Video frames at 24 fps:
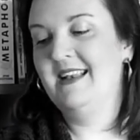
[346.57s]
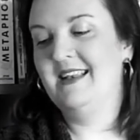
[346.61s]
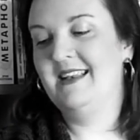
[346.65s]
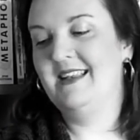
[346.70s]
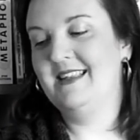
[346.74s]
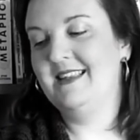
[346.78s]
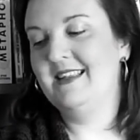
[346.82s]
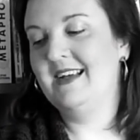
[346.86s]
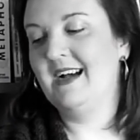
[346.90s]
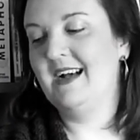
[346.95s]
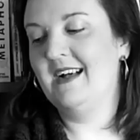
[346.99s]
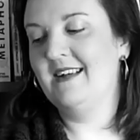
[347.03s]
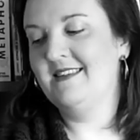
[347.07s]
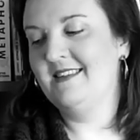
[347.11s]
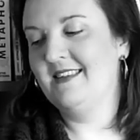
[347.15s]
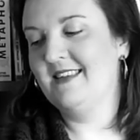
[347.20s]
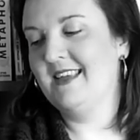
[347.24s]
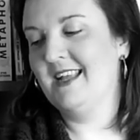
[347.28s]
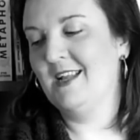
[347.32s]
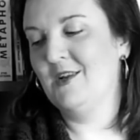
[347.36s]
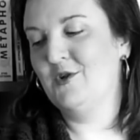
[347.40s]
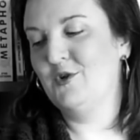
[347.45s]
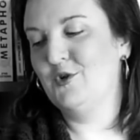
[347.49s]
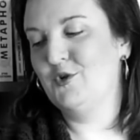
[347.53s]
Les draps, c'est
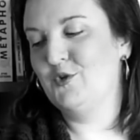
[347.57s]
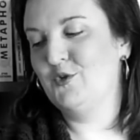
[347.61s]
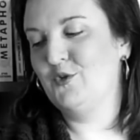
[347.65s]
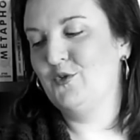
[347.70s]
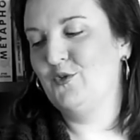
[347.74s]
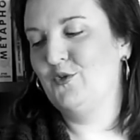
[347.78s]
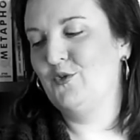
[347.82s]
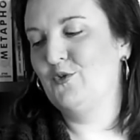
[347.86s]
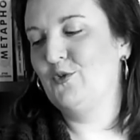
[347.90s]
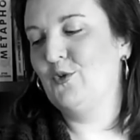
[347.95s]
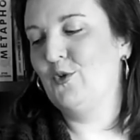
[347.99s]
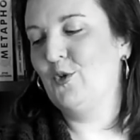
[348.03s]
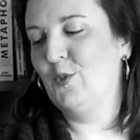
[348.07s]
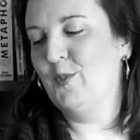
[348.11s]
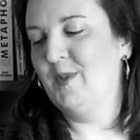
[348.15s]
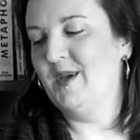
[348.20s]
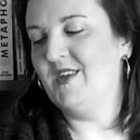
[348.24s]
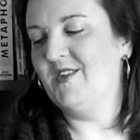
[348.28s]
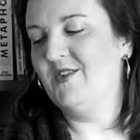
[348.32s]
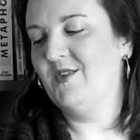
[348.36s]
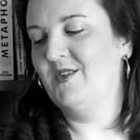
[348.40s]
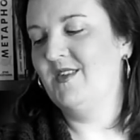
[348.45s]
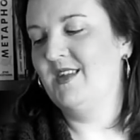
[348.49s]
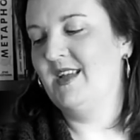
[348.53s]
quelque chose de trop
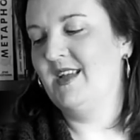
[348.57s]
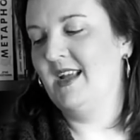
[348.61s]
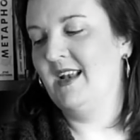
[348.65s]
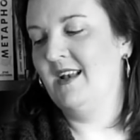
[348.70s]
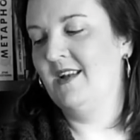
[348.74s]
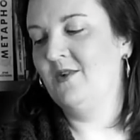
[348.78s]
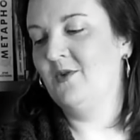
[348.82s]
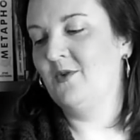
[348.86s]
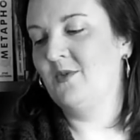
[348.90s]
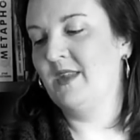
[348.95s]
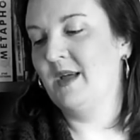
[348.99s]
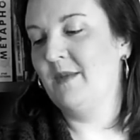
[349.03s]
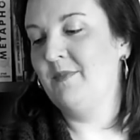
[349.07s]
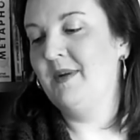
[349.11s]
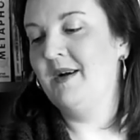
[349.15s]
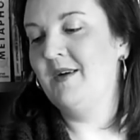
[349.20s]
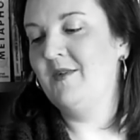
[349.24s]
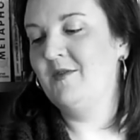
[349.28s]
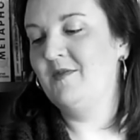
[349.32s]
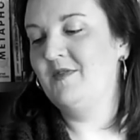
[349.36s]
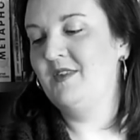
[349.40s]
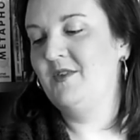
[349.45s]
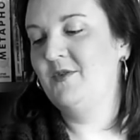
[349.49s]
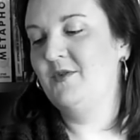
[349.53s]
personnel, qu'on n'a pas
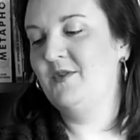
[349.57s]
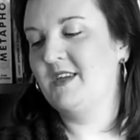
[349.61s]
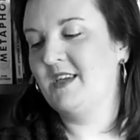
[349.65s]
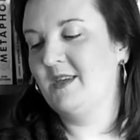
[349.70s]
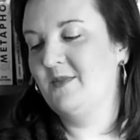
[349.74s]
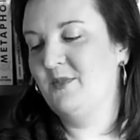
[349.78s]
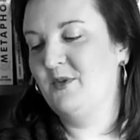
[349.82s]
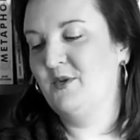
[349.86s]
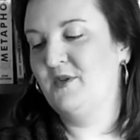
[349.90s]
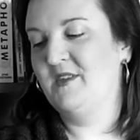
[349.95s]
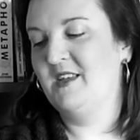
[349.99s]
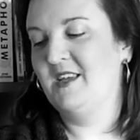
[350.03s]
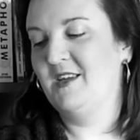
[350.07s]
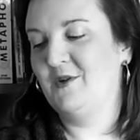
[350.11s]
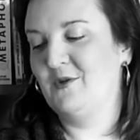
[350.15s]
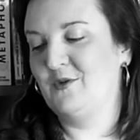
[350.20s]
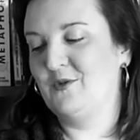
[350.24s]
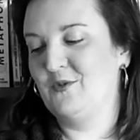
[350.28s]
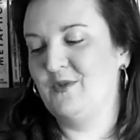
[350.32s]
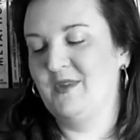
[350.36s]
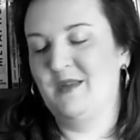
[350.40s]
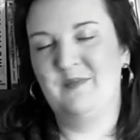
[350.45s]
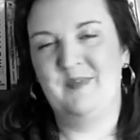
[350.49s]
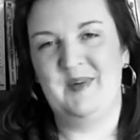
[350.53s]
envie de tripoter quand
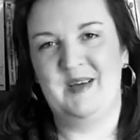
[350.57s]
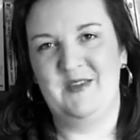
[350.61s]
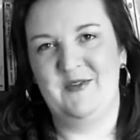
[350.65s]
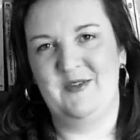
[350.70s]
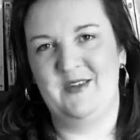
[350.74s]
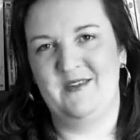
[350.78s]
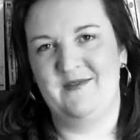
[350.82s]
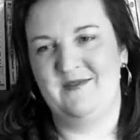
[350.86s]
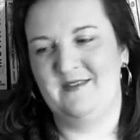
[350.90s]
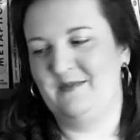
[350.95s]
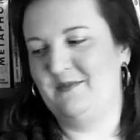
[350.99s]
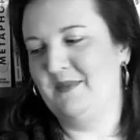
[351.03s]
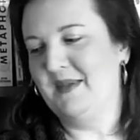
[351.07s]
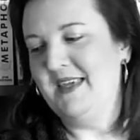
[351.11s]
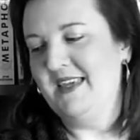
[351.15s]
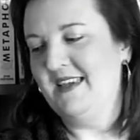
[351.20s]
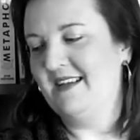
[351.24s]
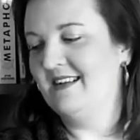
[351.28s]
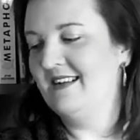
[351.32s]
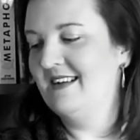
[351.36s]
on n'est pas de la famille.